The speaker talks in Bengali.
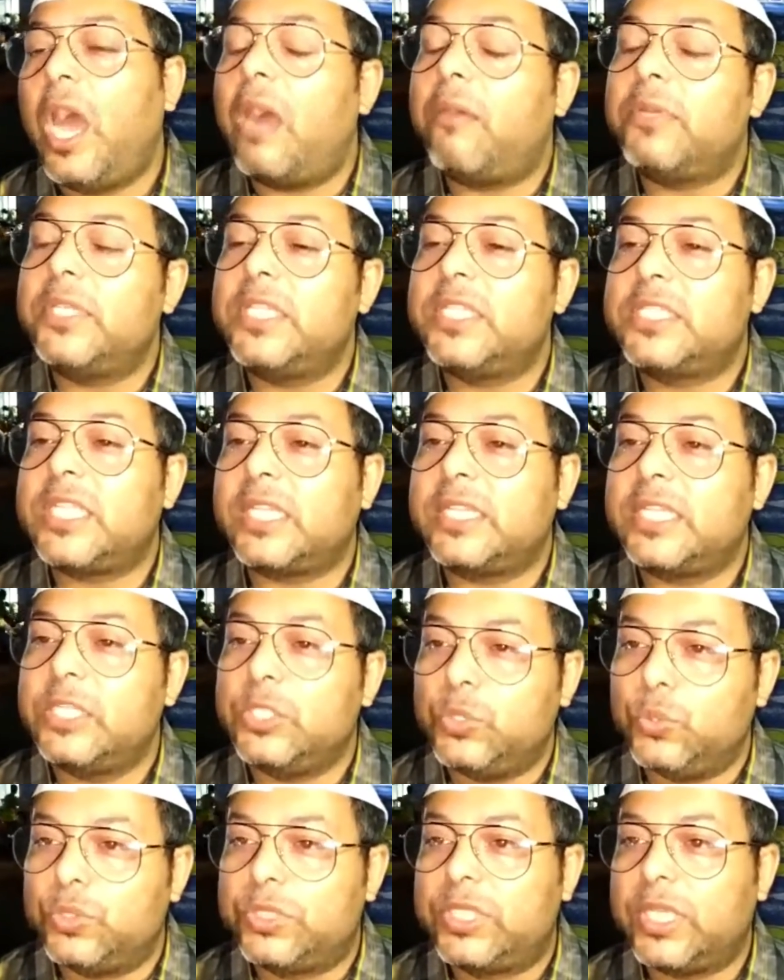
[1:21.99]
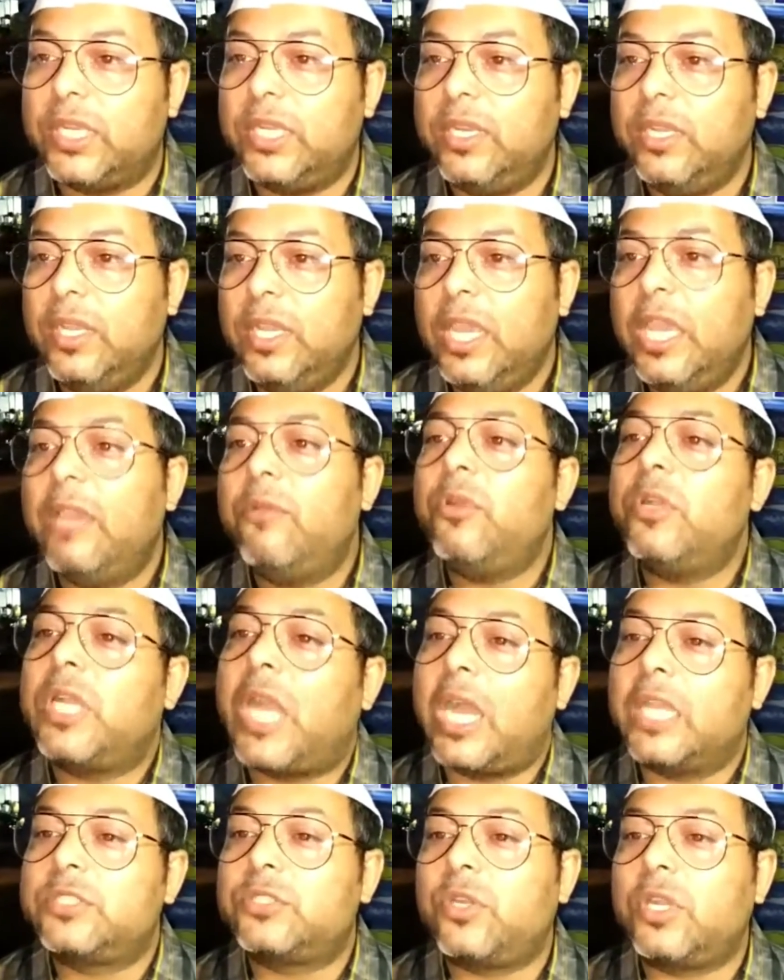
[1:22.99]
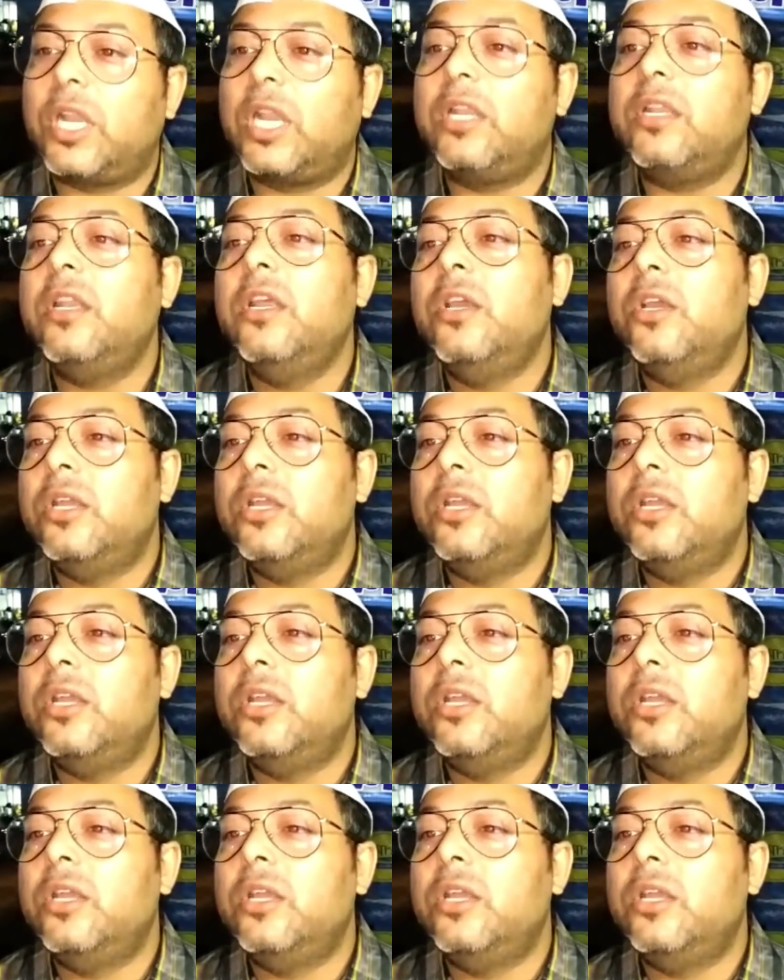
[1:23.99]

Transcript: আমাদের সাথে জুড়ছেন এবং কাজ করার